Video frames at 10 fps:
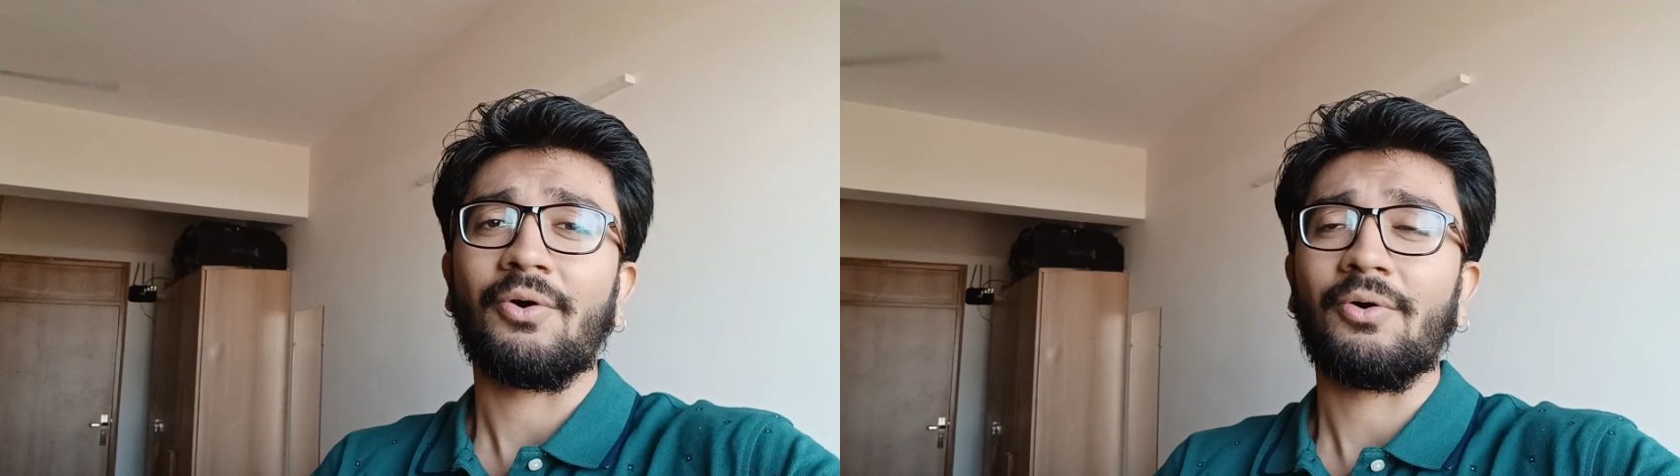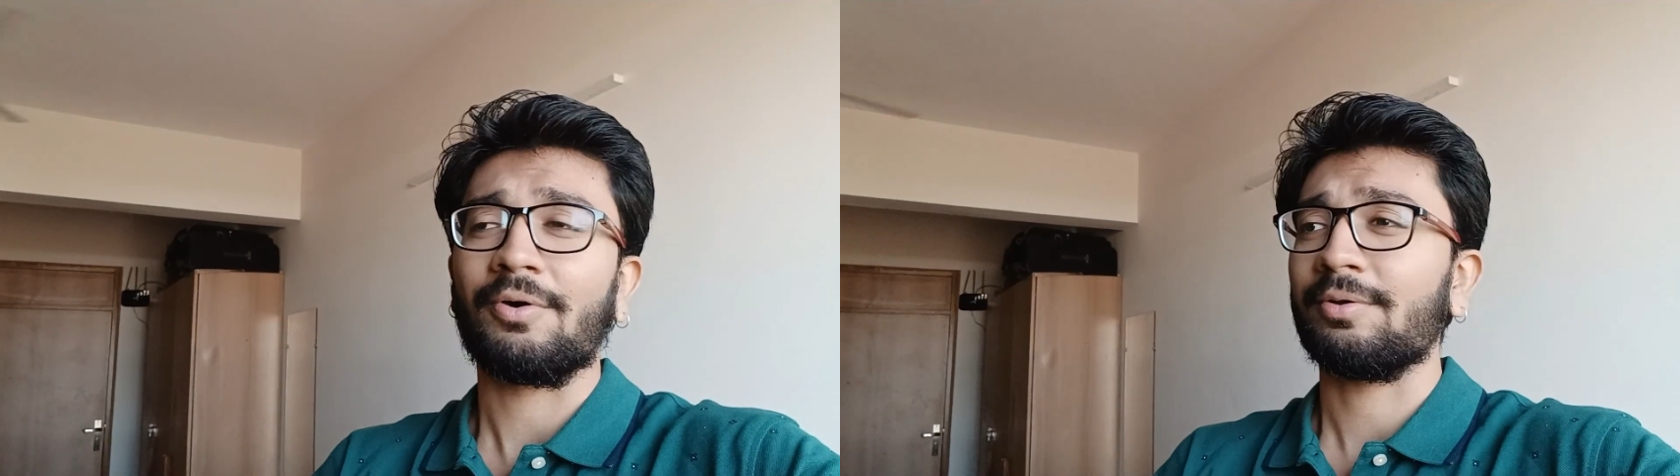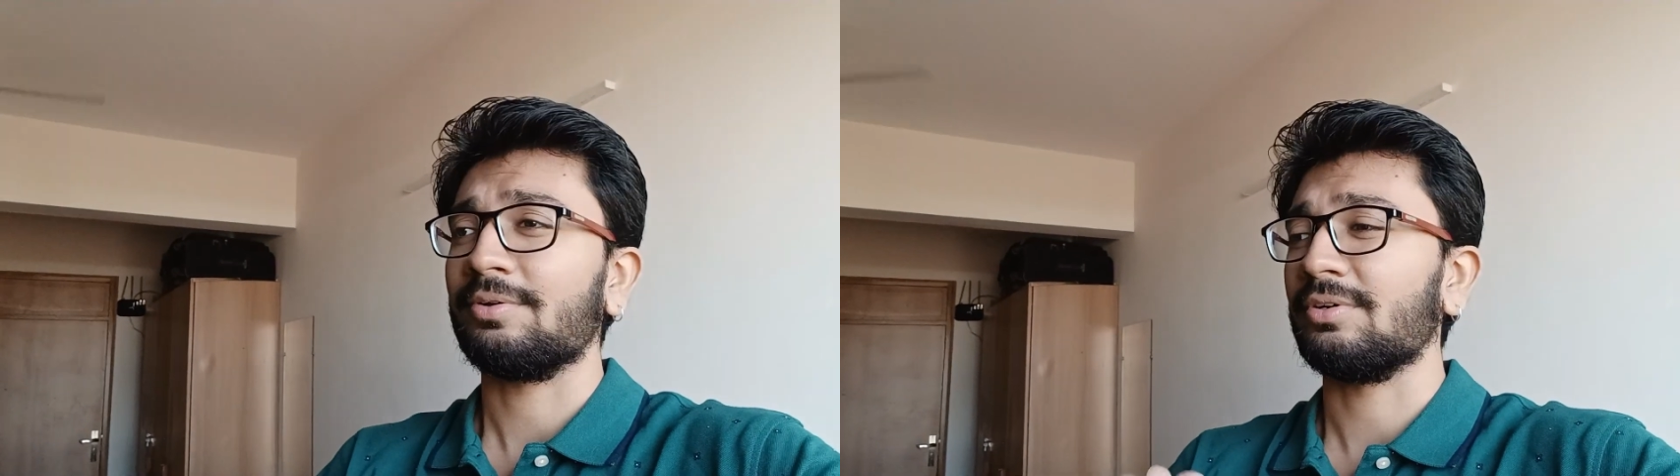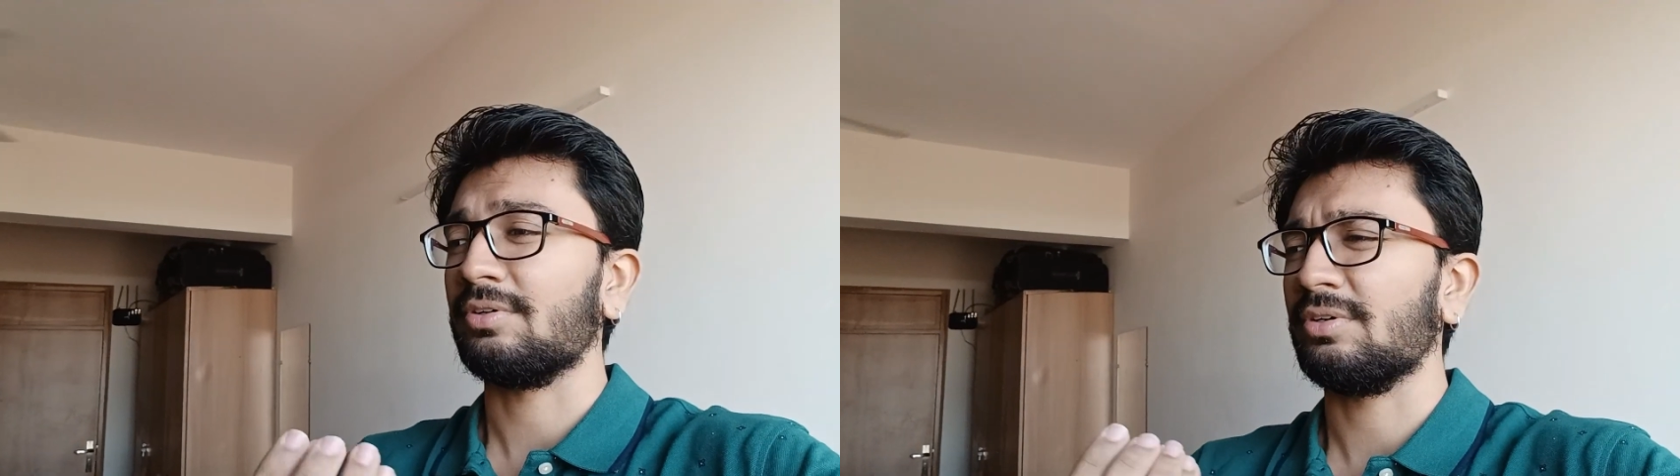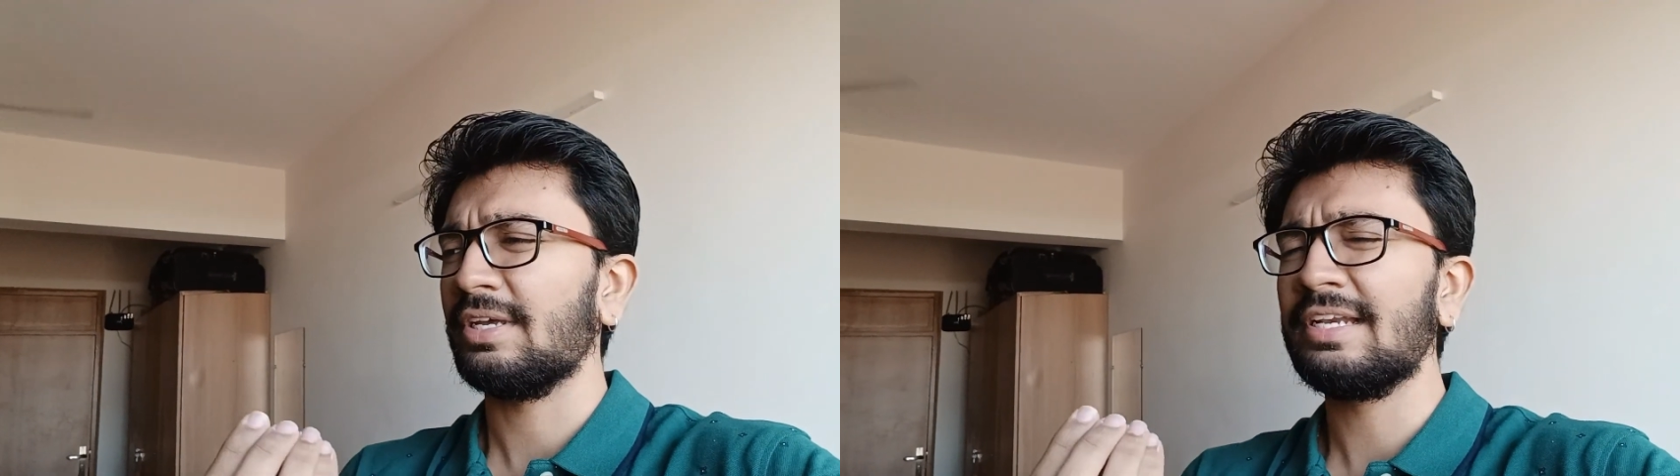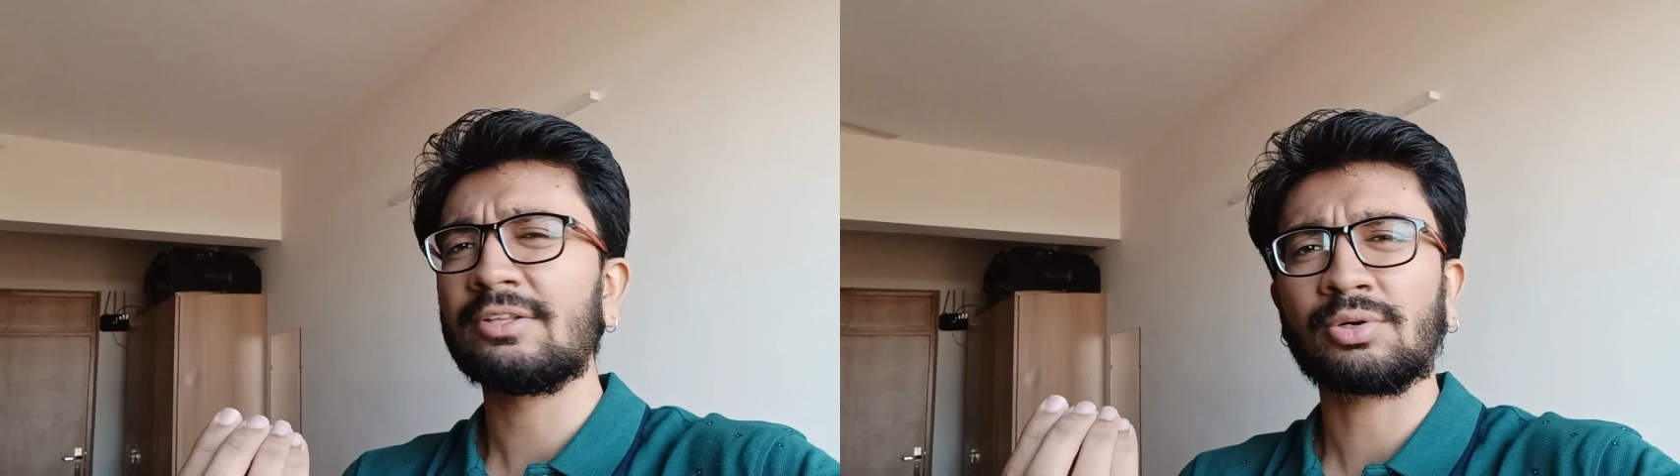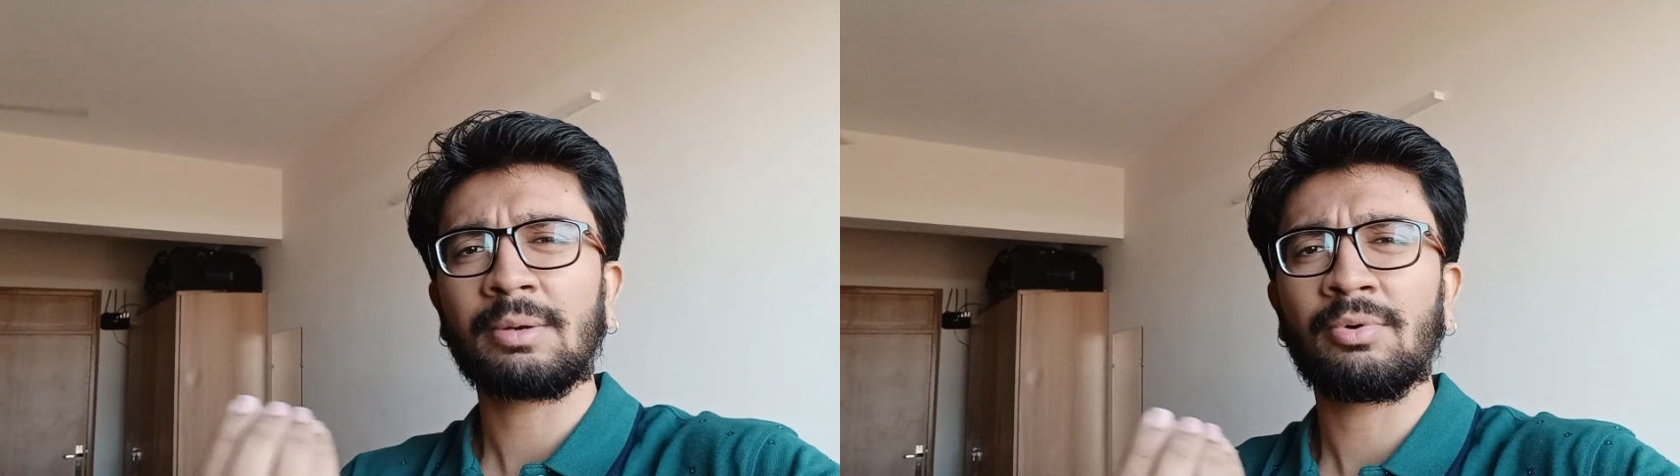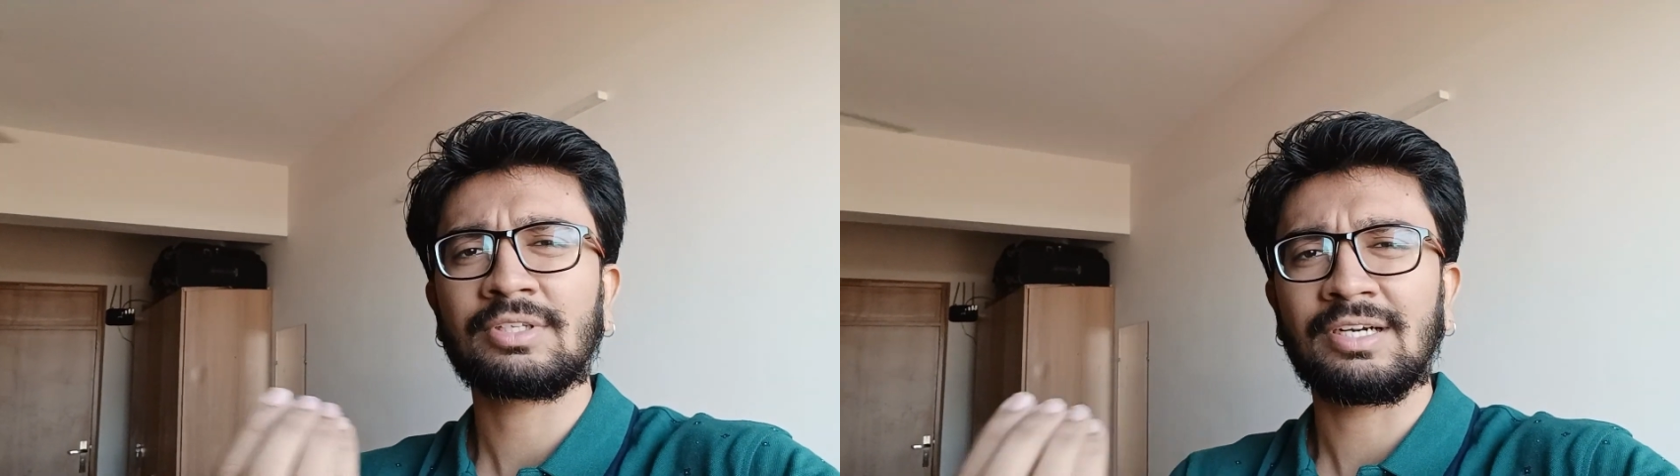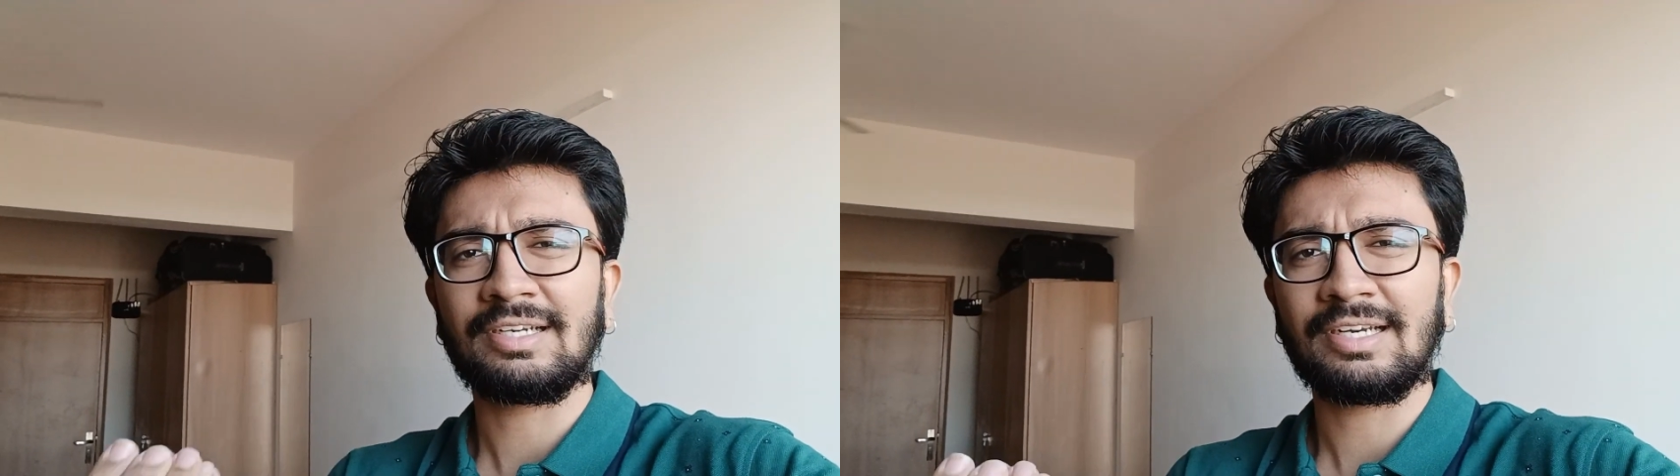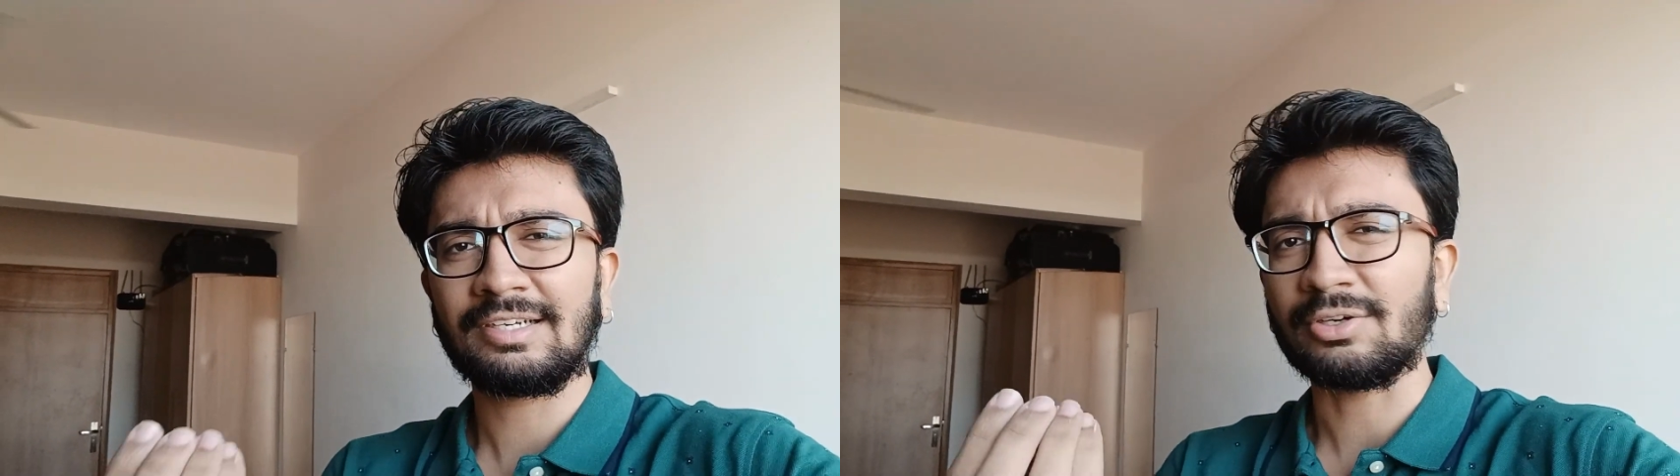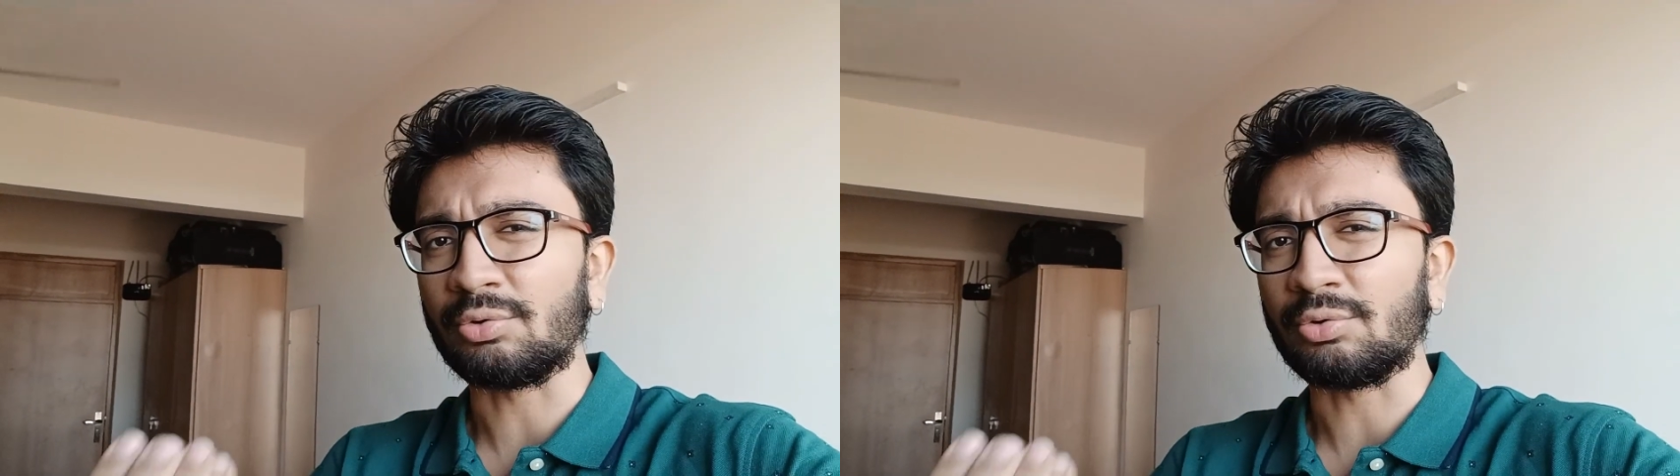और डेली थोड़ा बहुत कंटेंट